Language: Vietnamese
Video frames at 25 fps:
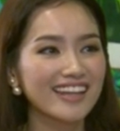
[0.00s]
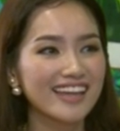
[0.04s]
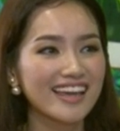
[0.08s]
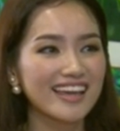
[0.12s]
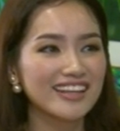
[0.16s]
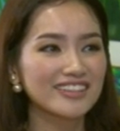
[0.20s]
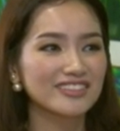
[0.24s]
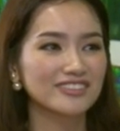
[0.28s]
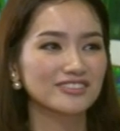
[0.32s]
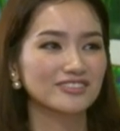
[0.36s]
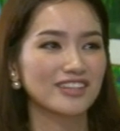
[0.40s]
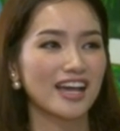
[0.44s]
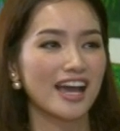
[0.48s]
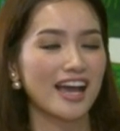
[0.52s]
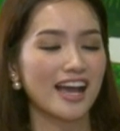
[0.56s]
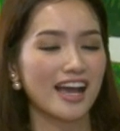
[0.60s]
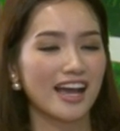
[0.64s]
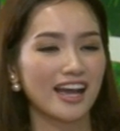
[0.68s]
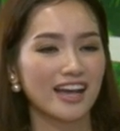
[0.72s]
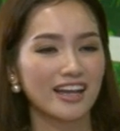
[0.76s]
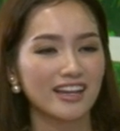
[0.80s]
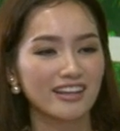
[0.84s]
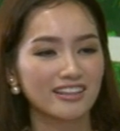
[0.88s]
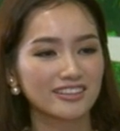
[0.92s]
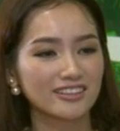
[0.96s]
lên
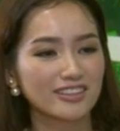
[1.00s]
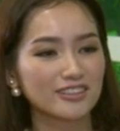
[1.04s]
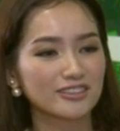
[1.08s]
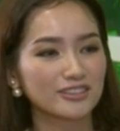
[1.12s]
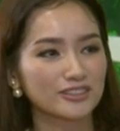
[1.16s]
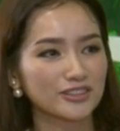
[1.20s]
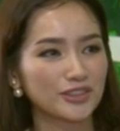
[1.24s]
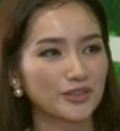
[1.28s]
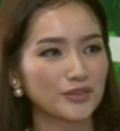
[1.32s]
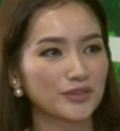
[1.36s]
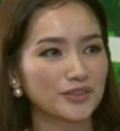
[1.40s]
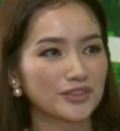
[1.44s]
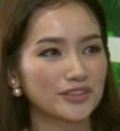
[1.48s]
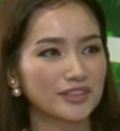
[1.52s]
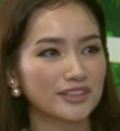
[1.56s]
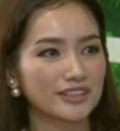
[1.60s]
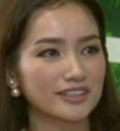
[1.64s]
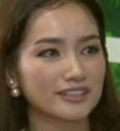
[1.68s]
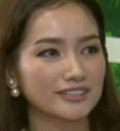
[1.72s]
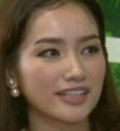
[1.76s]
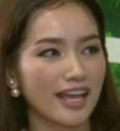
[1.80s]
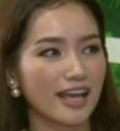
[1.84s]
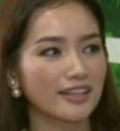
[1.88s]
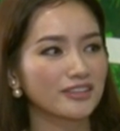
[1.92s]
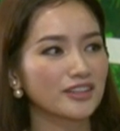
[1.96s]
và thường nhiều
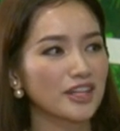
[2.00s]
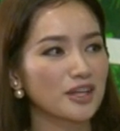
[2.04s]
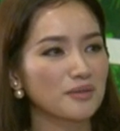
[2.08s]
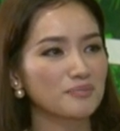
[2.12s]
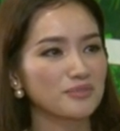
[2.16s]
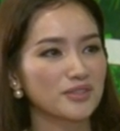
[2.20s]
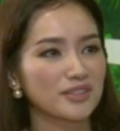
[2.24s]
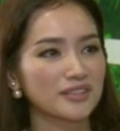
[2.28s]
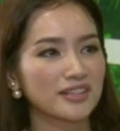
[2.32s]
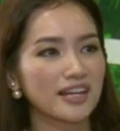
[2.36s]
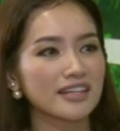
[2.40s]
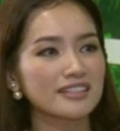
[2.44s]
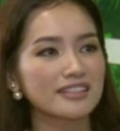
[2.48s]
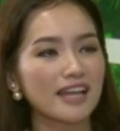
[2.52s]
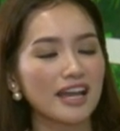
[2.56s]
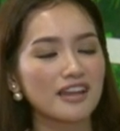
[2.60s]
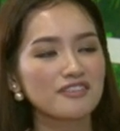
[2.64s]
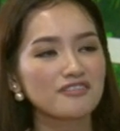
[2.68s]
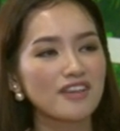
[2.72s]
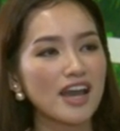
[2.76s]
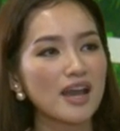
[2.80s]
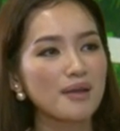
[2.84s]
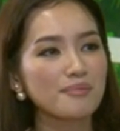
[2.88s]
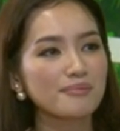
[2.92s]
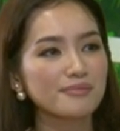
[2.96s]
người sẽ tìm những cái giải
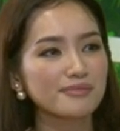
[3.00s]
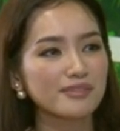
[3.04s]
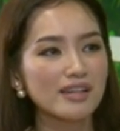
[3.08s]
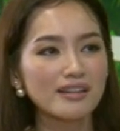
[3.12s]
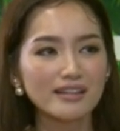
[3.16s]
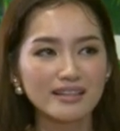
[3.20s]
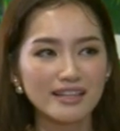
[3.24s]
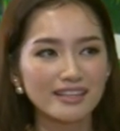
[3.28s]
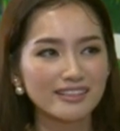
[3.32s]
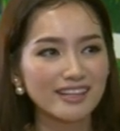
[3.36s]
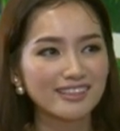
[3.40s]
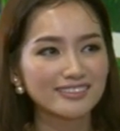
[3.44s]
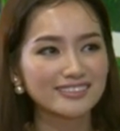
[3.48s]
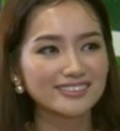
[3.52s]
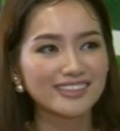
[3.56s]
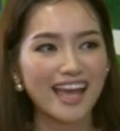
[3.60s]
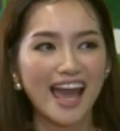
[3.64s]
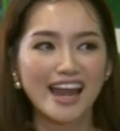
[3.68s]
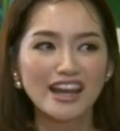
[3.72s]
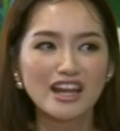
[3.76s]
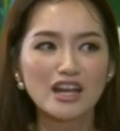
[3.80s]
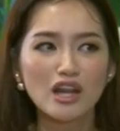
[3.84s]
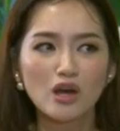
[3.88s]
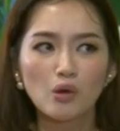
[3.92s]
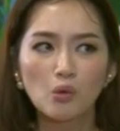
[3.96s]
pháp rất là đơn
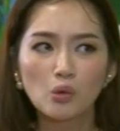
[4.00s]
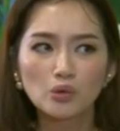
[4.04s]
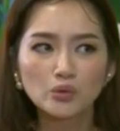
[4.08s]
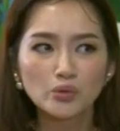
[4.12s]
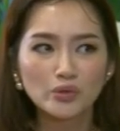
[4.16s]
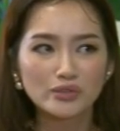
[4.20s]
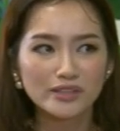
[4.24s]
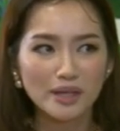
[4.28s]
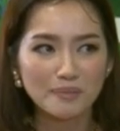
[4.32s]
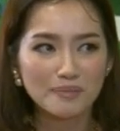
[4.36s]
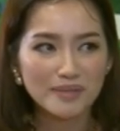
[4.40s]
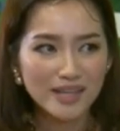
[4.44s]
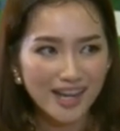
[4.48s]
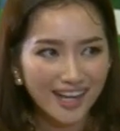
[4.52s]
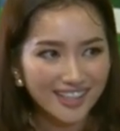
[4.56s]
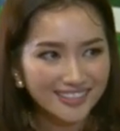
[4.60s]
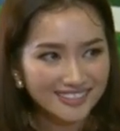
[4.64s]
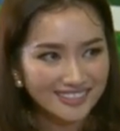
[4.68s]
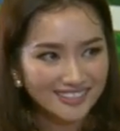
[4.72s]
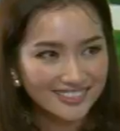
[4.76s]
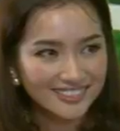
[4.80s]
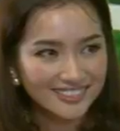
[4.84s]
giản đó là uống thuốc giảm cân